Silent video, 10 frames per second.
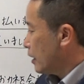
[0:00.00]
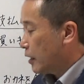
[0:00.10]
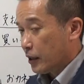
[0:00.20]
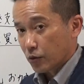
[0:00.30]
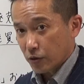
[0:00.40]

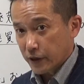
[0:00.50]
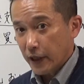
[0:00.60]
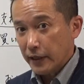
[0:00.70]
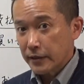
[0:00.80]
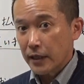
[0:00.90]
えーと、と
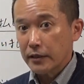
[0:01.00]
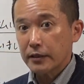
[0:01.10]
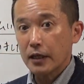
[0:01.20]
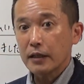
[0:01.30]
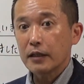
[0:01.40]
生産
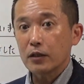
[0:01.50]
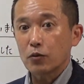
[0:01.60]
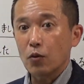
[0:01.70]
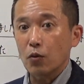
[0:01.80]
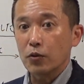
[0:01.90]
原価
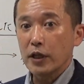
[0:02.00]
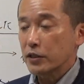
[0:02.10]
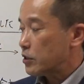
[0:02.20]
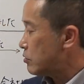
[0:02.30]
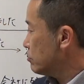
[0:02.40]
と同
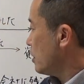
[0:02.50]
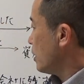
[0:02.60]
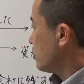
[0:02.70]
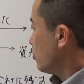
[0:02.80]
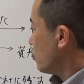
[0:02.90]
じぐら
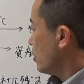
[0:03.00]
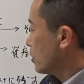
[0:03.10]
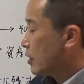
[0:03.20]
いの